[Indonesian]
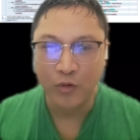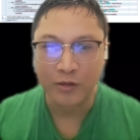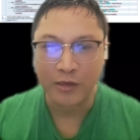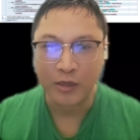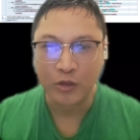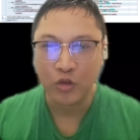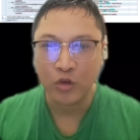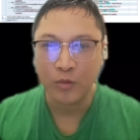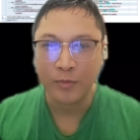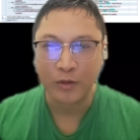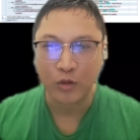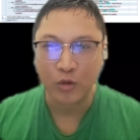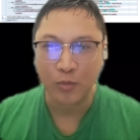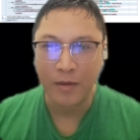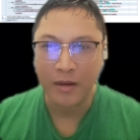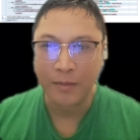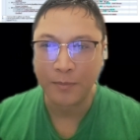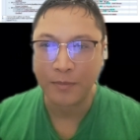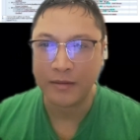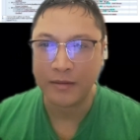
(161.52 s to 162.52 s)
2021
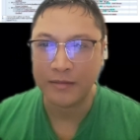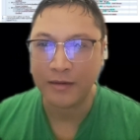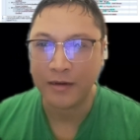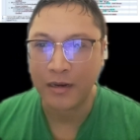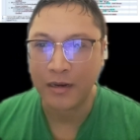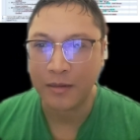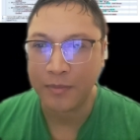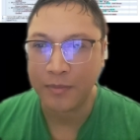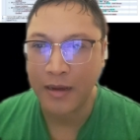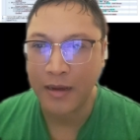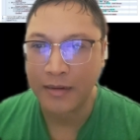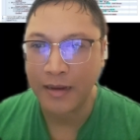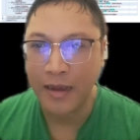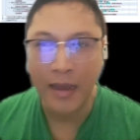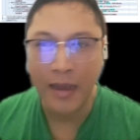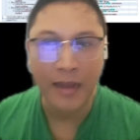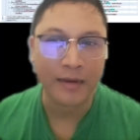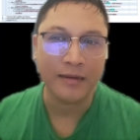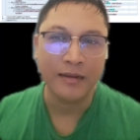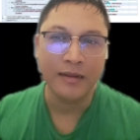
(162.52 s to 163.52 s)
pedoman perencanaan
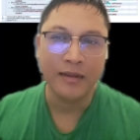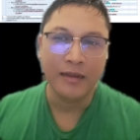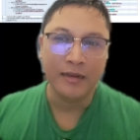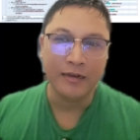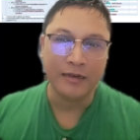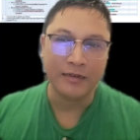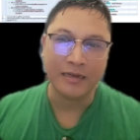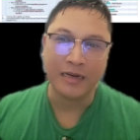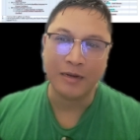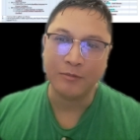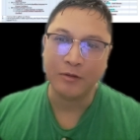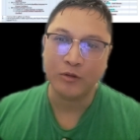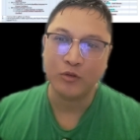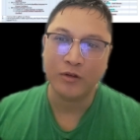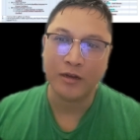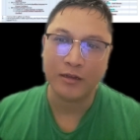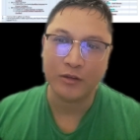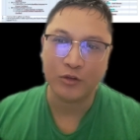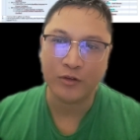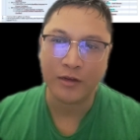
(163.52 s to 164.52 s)
pengadaan. Di dalamnya
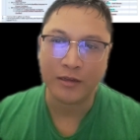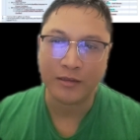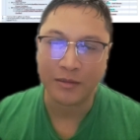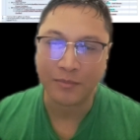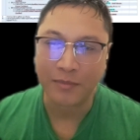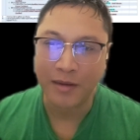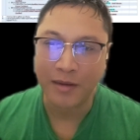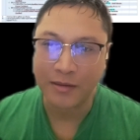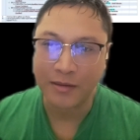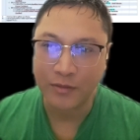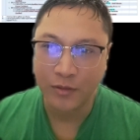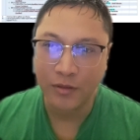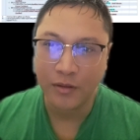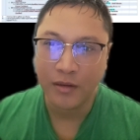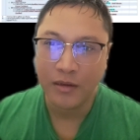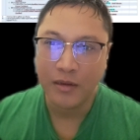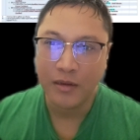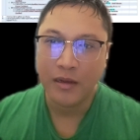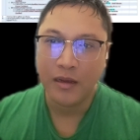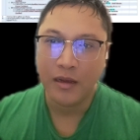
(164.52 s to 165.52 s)
juga sudah termasuk
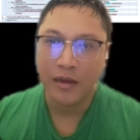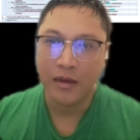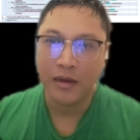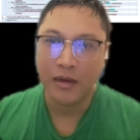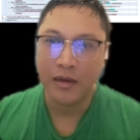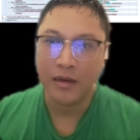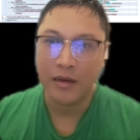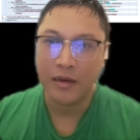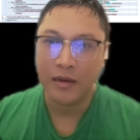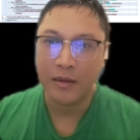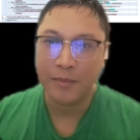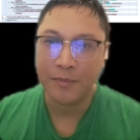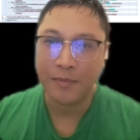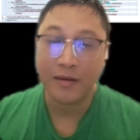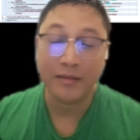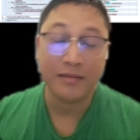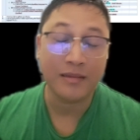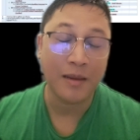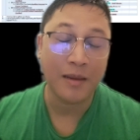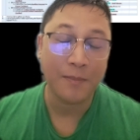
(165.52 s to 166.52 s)
Eh,
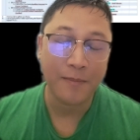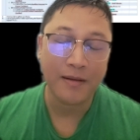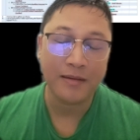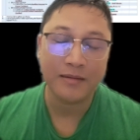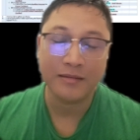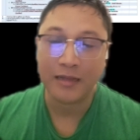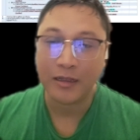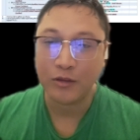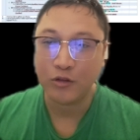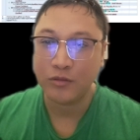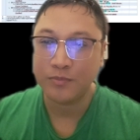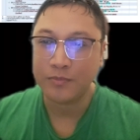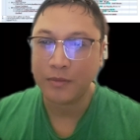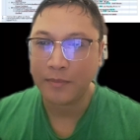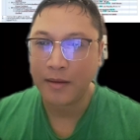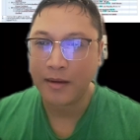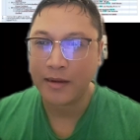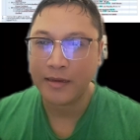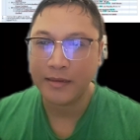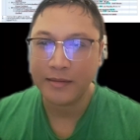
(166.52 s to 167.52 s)
penetapan status
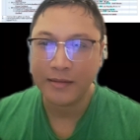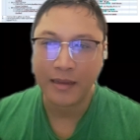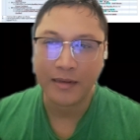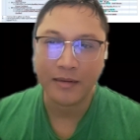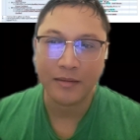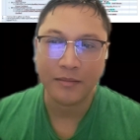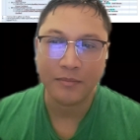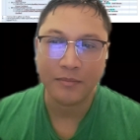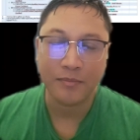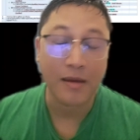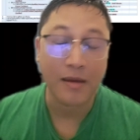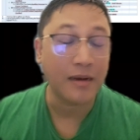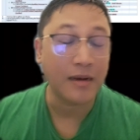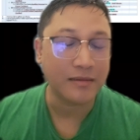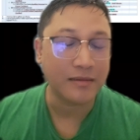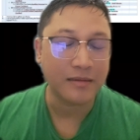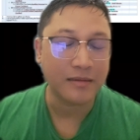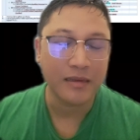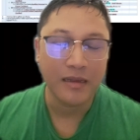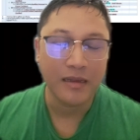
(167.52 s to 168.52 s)
pemaketan
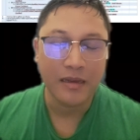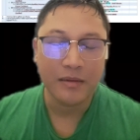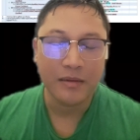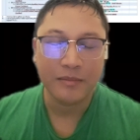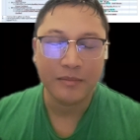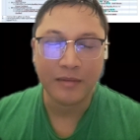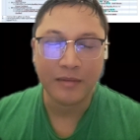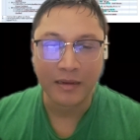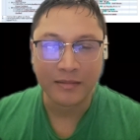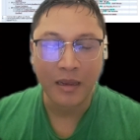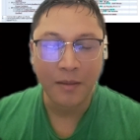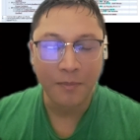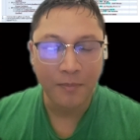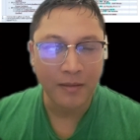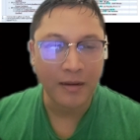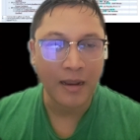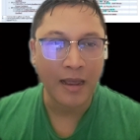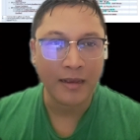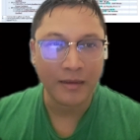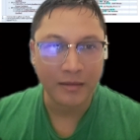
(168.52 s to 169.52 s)
barang jasa
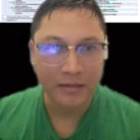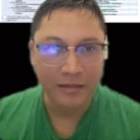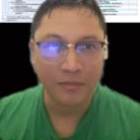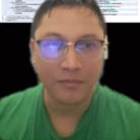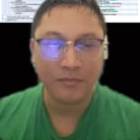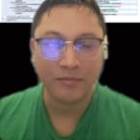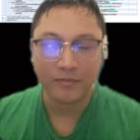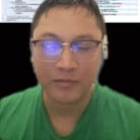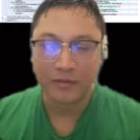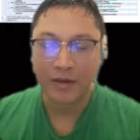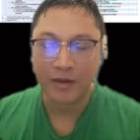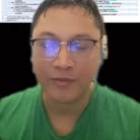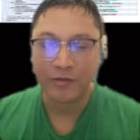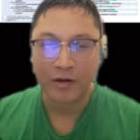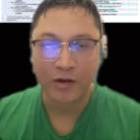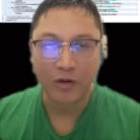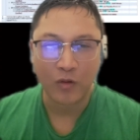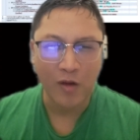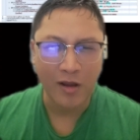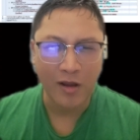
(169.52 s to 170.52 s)
per item
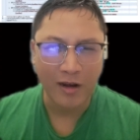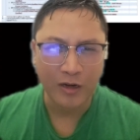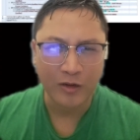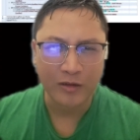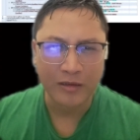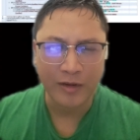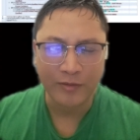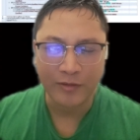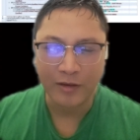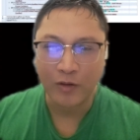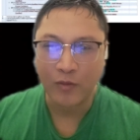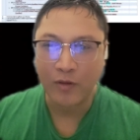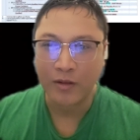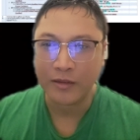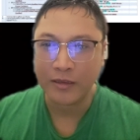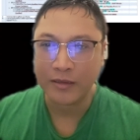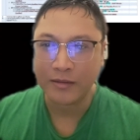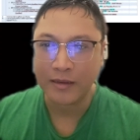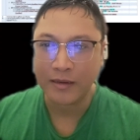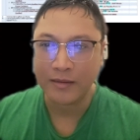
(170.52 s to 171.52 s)
daftar keluaran atau daftar
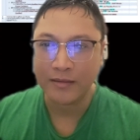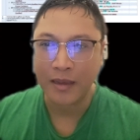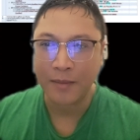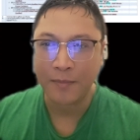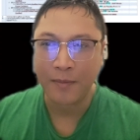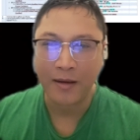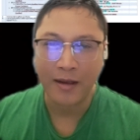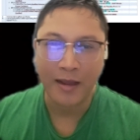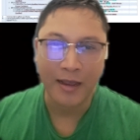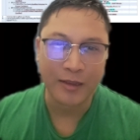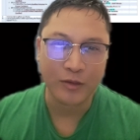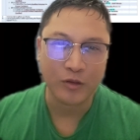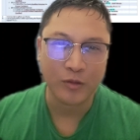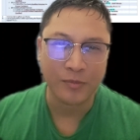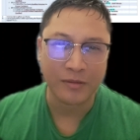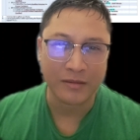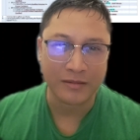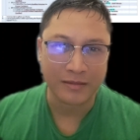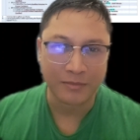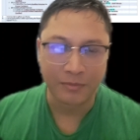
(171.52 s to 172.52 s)
kuantitas apakah
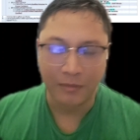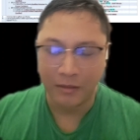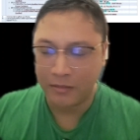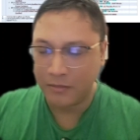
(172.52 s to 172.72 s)
itu ber